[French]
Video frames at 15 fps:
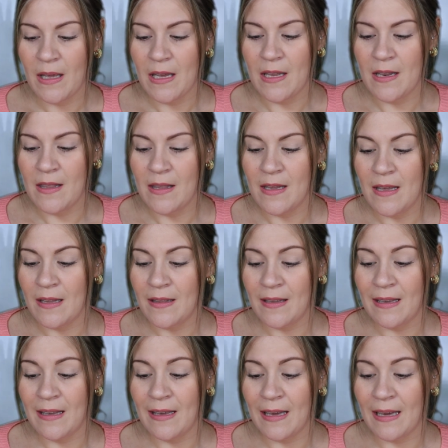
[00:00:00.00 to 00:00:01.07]
Il
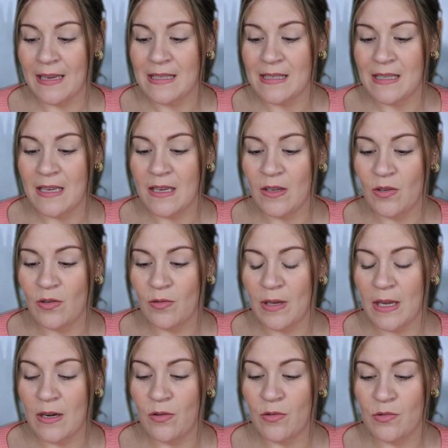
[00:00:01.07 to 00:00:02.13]
n'était resté que
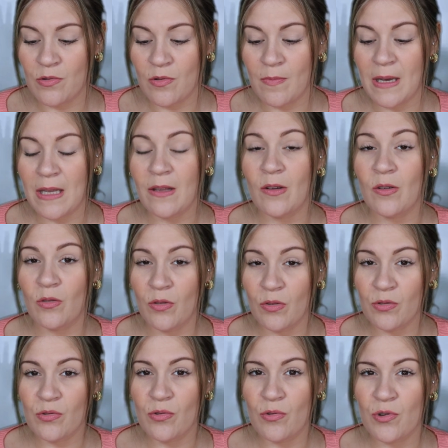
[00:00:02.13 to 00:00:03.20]
quelques semaines
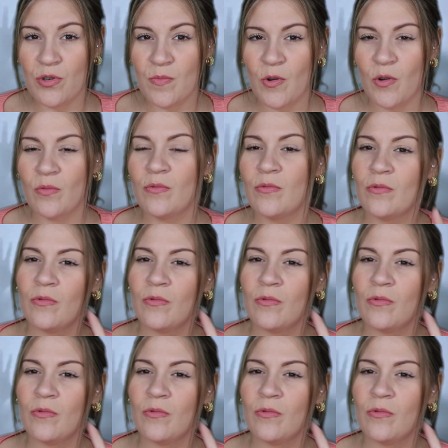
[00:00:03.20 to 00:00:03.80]
dans ce logement.